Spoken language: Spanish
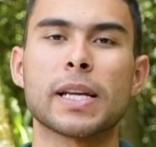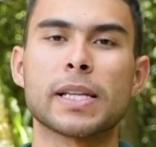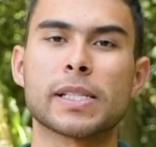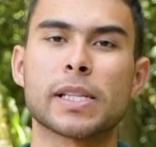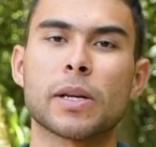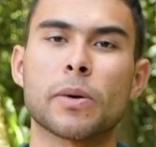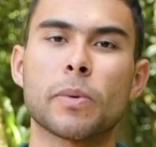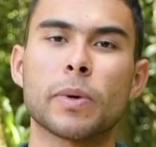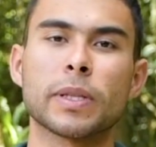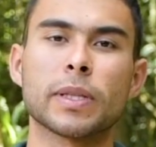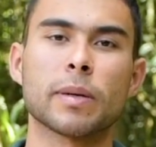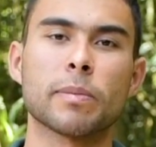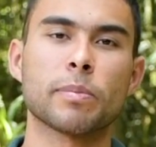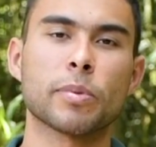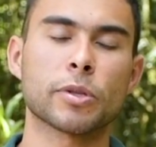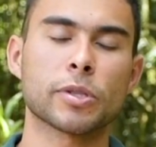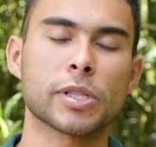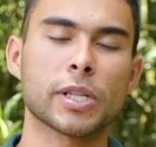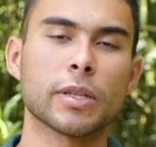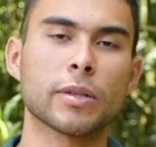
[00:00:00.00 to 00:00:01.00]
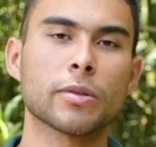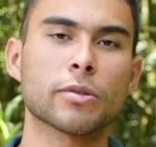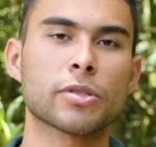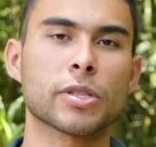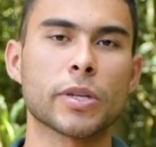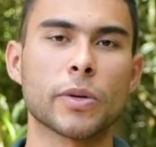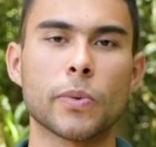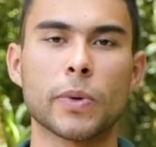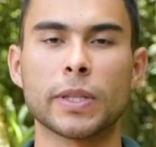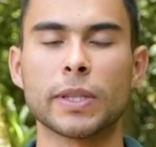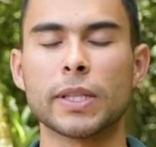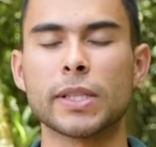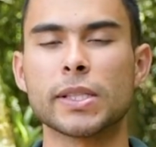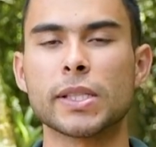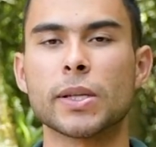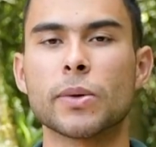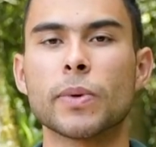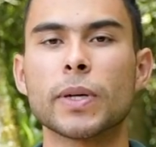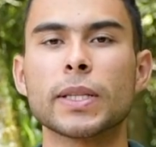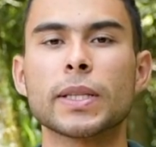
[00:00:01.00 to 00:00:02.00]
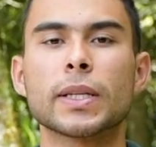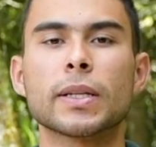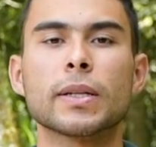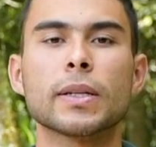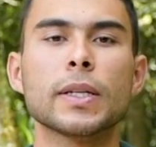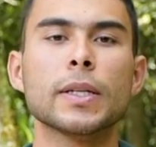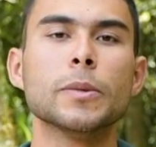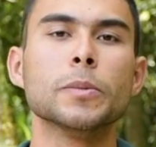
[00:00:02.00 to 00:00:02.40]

de 50%, 50 y 50.